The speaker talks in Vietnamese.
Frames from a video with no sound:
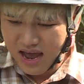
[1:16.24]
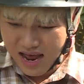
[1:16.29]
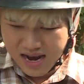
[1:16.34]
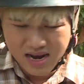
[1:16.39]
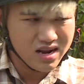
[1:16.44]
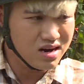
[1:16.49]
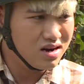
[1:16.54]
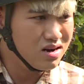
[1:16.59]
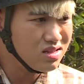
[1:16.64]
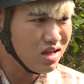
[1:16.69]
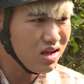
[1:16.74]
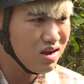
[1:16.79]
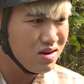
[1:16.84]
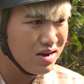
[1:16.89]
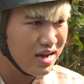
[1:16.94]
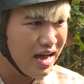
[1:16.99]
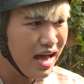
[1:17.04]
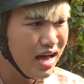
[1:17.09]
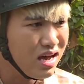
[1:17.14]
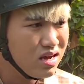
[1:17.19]
rồi ảnh hưởng tới
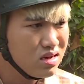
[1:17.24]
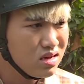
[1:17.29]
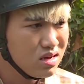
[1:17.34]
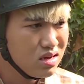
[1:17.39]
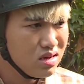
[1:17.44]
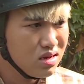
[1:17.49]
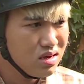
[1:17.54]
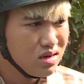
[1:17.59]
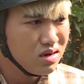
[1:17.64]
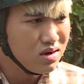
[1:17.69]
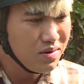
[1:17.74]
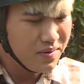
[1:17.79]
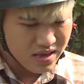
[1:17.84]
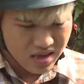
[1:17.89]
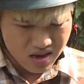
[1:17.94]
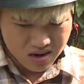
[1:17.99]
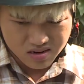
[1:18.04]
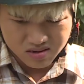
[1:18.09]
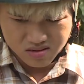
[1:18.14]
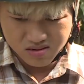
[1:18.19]
người khác à rồi bây
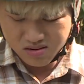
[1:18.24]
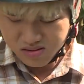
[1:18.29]
giờ